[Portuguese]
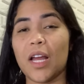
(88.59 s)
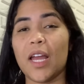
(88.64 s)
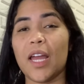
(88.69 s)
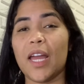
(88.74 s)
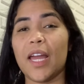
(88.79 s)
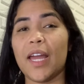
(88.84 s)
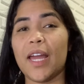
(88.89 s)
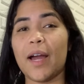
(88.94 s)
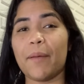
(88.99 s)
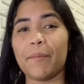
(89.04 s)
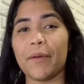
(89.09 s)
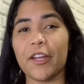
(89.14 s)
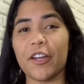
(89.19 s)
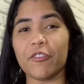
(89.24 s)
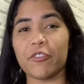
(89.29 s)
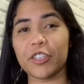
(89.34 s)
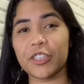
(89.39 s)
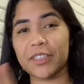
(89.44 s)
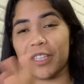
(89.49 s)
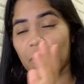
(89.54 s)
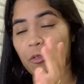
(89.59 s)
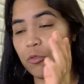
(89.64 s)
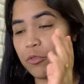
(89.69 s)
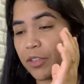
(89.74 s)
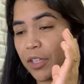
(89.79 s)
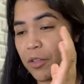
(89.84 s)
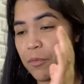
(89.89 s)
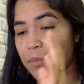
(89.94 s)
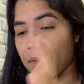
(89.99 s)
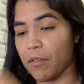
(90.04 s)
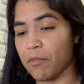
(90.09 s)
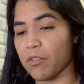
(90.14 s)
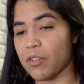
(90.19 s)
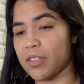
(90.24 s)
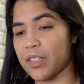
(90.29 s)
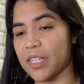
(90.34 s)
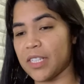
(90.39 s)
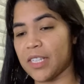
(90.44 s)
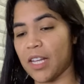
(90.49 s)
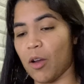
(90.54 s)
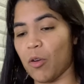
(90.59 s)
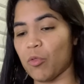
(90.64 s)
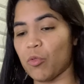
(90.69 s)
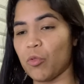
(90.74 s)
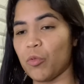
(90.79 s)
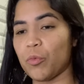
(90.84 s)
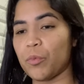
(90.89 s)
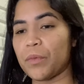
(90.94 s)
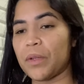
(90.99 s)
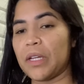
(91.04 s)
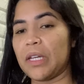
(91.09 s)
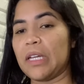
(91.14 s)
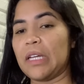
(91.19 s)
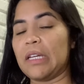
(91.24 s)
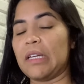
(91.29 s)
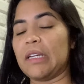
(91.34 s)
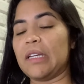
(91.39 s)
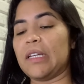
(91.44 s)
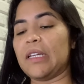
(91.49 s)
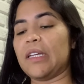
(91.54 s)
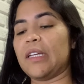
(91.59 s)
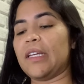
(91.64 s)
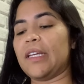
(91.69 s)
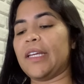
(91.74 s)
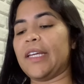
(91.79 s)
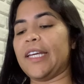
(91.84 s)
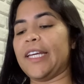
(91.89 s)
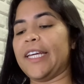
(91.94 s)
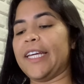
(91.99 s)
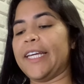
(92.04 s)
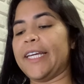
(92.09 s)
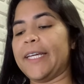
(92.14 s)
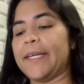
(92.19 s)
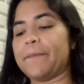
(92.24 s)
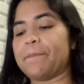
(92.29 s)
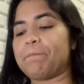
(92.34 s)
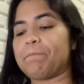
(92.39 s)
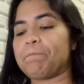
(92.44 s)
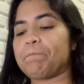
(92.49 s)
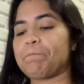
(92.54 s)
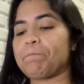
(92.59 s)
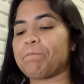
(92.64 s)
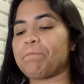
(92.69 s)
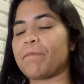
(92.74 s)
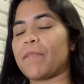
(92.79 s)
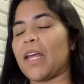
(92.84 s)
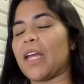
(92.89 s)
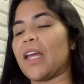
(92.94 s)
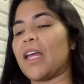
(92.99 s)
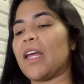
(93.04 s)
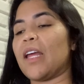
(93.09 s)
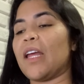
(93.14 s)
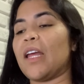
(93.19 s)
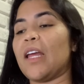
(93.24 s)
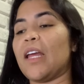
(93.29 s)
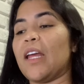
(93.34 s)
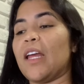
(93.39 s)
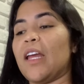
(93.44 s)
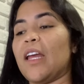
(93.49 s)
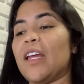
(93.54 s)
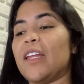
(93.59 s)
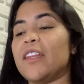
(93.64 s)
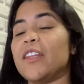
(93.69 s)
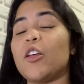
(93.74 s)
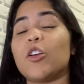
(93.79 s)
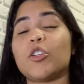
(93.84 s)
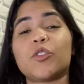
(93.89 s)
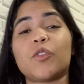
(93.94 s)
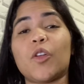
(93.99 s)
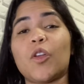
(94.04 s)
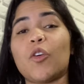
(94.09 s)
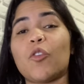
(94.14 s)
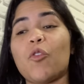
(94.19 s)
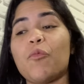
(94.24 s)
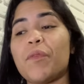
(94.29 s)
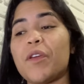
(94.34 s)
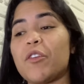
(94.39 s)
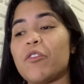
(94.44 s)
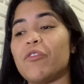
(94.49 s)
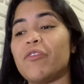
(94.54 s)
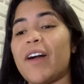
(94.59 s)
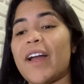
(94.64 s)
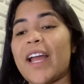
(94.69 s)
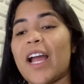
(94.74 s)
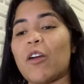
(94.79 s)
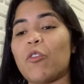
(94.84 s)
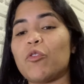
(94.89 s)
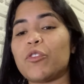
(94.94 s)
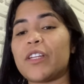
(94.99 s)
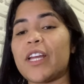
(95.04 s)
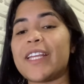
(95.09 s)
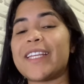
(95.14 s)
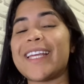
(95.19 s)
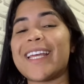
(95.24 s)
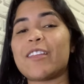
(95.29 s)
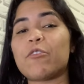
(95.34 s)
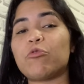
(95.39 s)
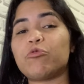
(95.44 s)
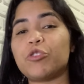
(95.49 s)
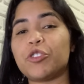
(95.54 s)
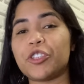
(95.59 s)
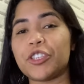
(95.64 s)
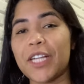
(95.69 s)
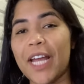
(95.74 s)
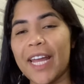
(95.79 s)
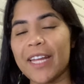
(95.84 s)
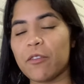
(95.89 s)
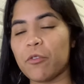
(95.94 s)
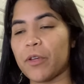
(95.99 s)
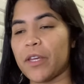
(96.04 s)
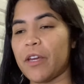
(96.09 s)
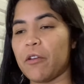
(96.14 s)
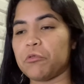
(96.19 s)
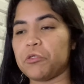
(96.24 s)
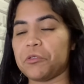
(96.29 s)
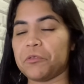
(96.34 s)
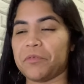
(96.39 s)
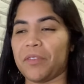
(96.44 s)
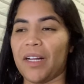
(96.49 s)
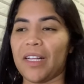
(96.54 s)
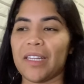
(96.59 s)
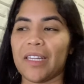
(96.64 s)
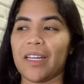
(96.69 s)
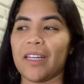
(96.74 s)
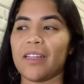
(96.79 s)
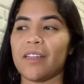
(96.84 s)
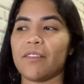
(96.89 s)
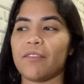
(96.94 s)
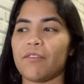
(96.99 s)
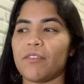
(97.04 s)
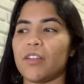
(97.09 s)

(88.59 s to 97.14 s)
É, amanhã eu vou estar contando para vocês algo. E hum, Deus falou comigo, vai acontecer do jeito que eu te falei.